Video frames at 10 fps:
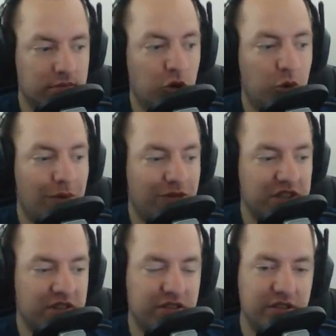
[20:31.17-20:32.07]
Nochmal fahre ich
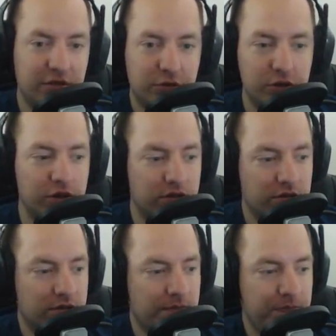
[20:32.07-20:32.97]
jetzt nicht in der Folge.
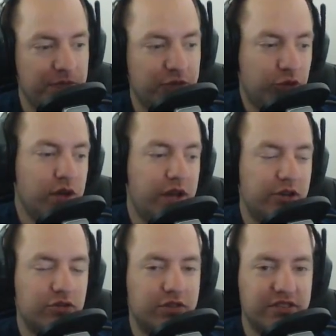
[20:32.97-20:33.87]
Folge geht
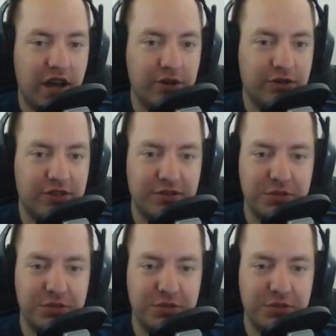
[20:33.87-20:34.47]
fast 21